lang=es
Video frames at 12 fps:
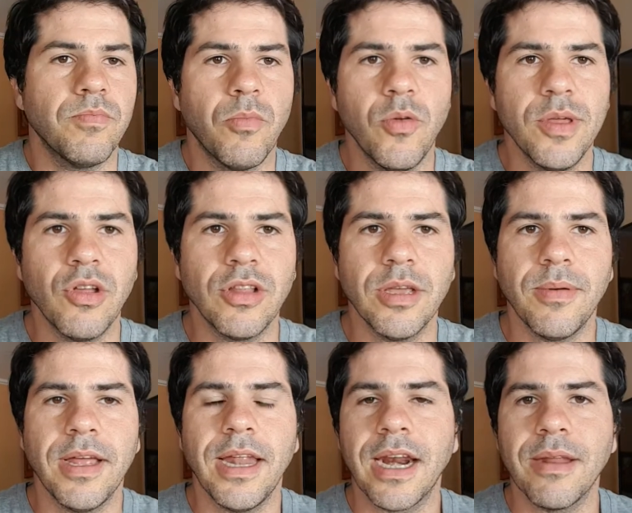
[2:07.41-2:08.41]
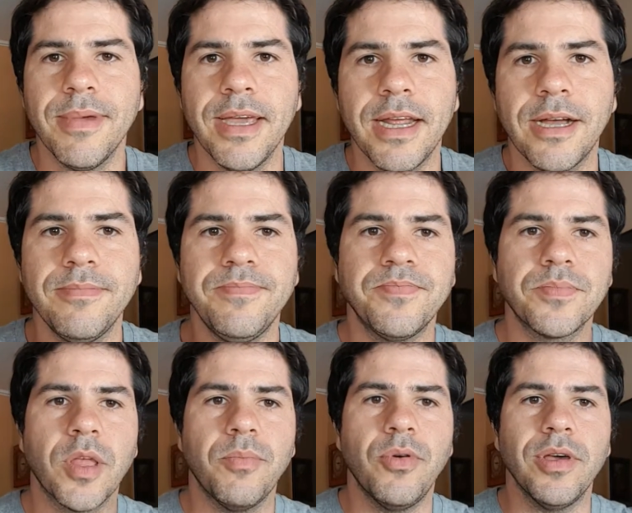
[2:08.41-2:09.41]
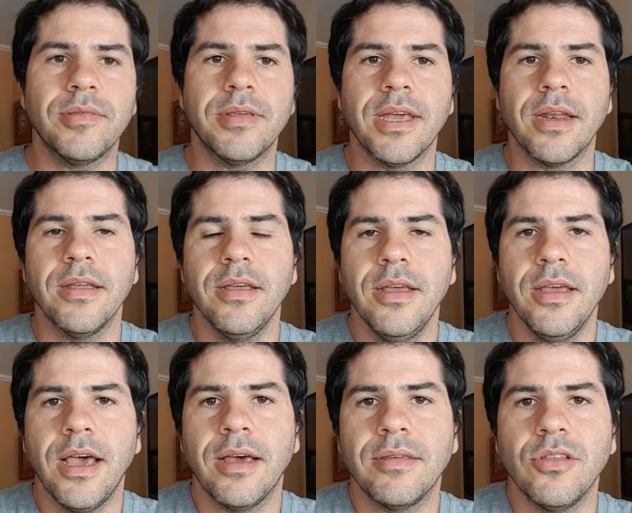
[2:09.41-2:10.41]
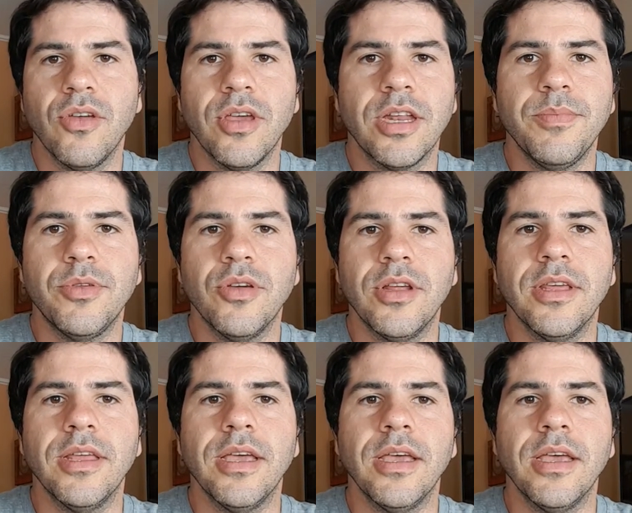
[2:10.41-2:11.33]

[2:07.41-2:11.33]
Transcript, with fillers: volviendo al tema de la remera, puede ser haciendo descripciones